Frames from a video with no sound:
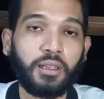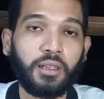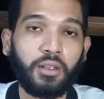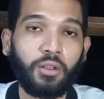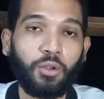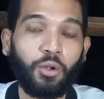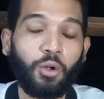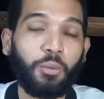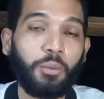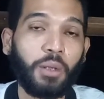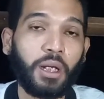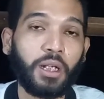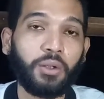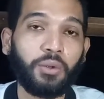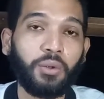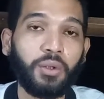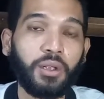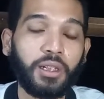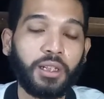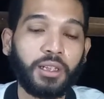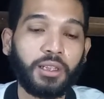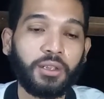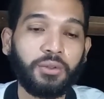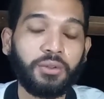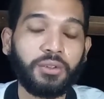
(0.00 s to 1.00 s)

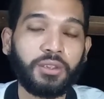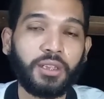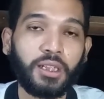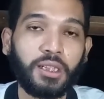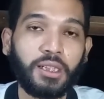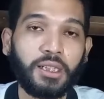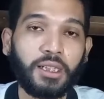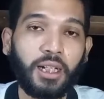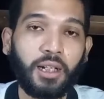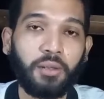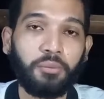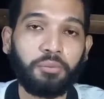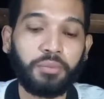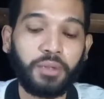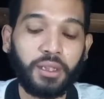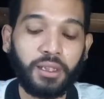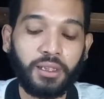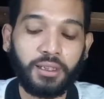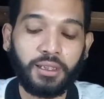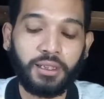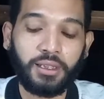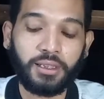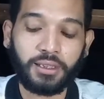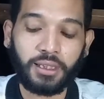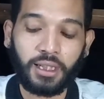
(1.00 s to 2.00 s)
komandoin atau jadi kapten
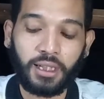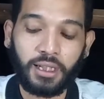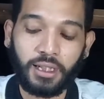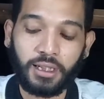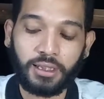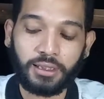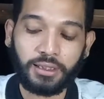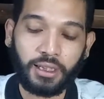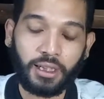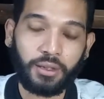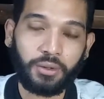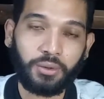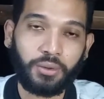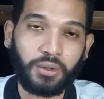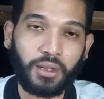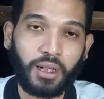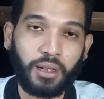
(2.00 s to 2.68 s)
di salah satu